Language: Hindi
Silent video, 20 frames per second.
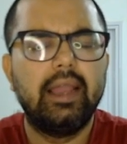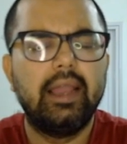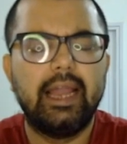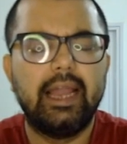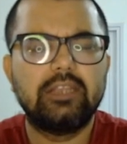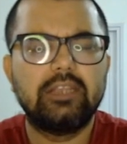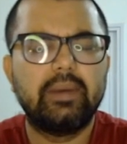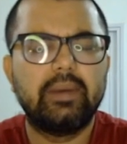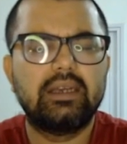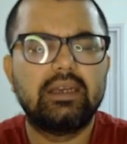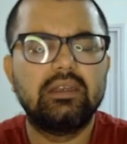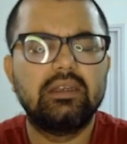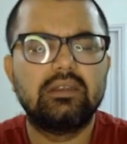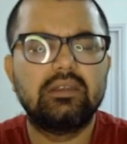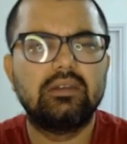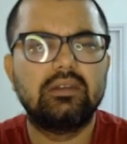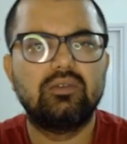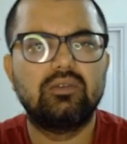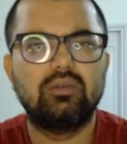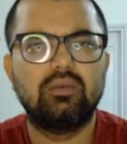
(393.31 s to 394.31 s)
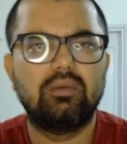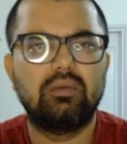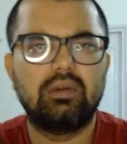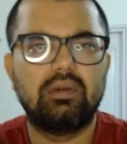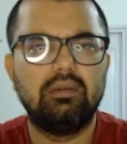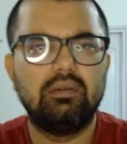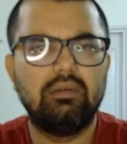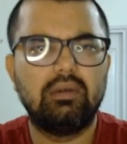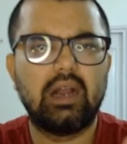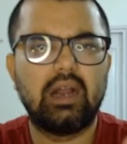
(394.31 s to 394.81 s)
हैचबैक इज जो
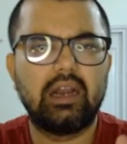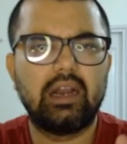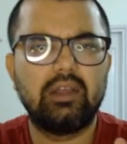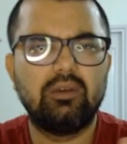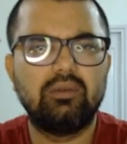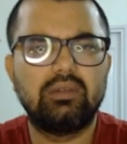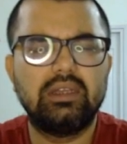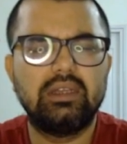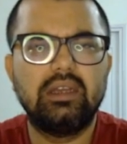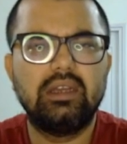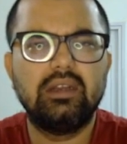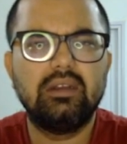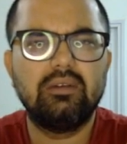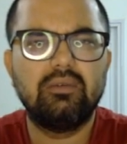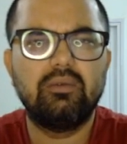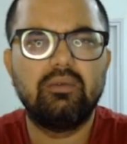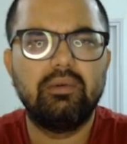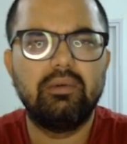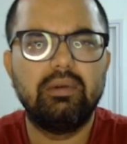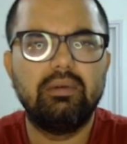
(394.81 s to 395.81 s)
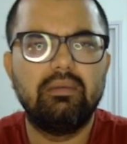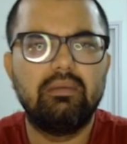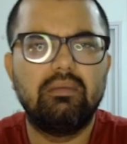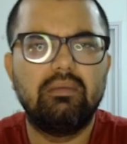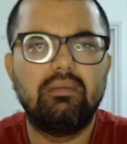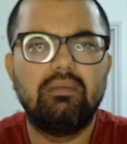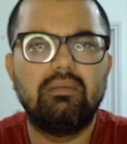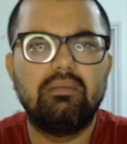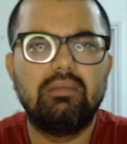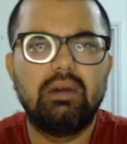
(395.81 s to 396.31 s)
कारें होती हैं ना वो
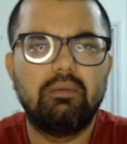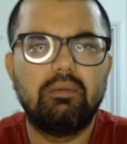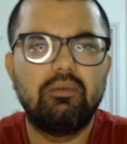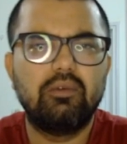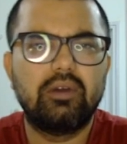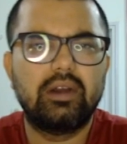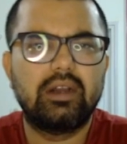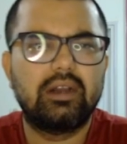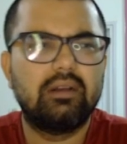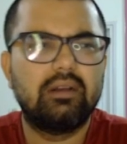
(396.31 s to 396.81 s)
हम लोग